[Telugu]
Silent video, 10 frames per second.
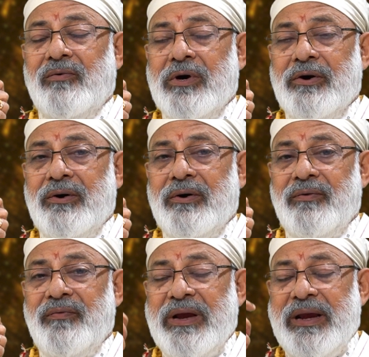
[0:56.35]
ఒక
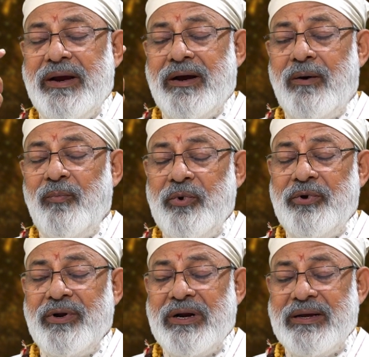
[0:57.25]
వెయ్యి
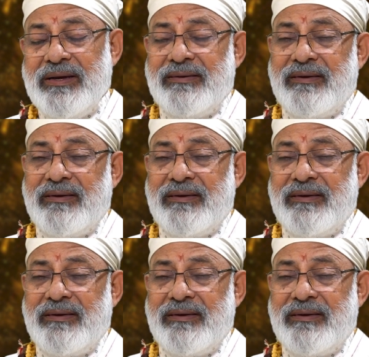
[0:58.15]
కంప్యూటర్లకి